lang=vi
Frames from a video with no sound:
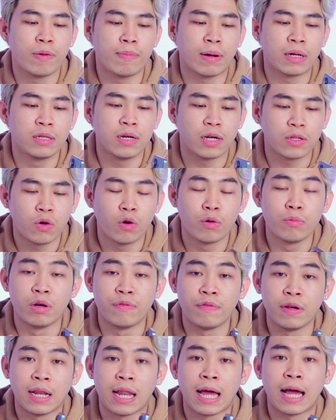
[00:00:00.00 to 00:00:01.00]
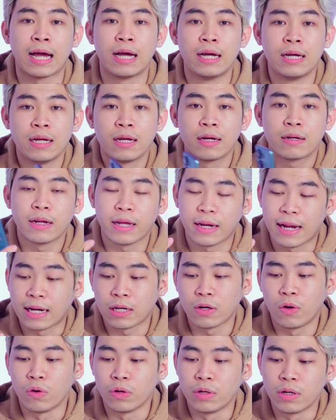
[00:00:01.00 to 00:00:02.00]
viền bằng nhựa thôi, bởi vì là để
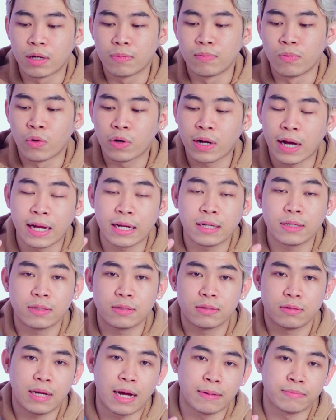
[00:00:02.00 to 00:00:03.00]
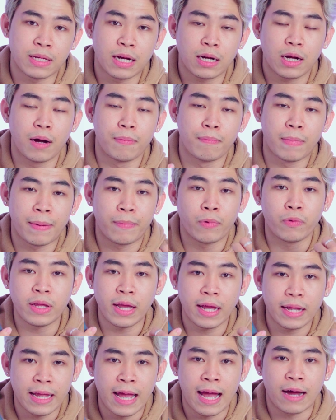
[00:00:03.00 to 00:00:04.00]
đánh đổi được một cái cảm giác cầm nắm nó
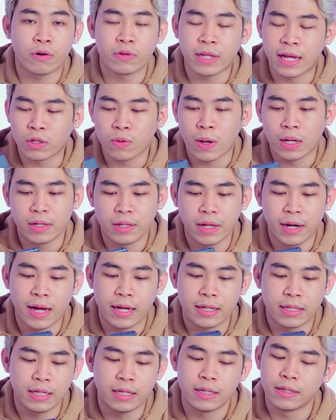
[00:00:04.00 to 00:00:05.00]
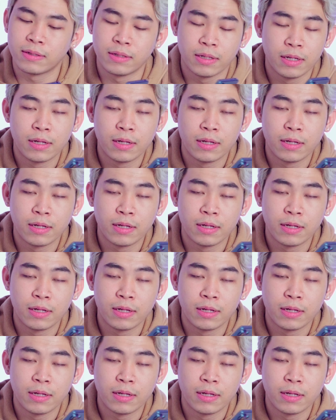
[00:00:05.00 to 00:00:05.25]
nhẹ nhàng, nó thanh thoát như thế này thì